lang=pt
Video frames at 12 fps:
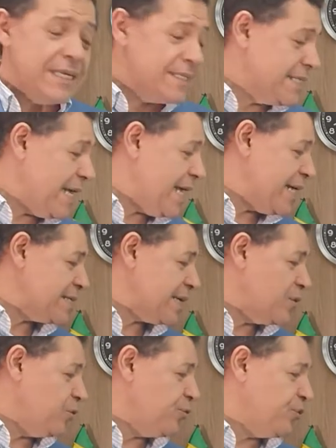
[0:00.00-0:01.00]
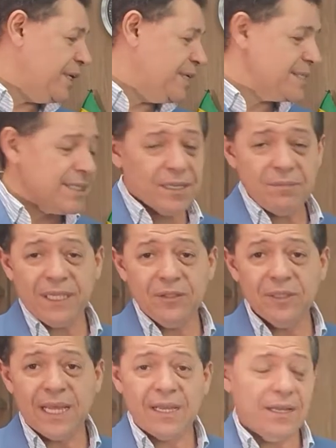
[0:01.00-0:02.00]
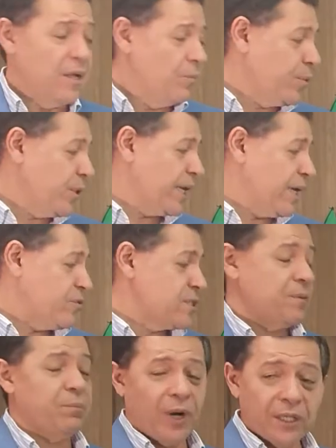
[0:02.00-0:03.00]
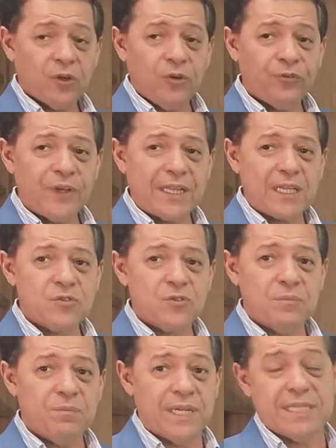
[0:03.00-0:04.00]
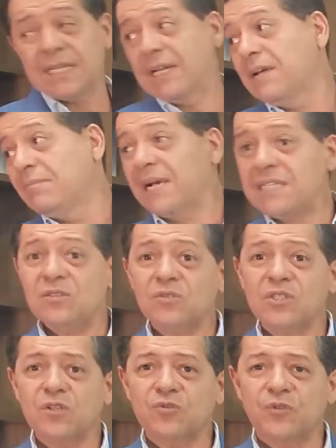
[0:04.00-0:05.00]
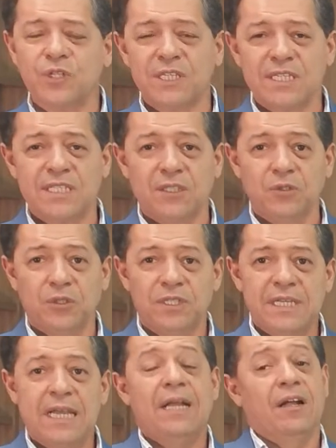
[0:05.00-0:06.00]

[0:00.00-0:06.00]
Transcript: Sem essa confiança também não dá. Porque você pode confiar na sua empresa, mas e os seus fornecedores?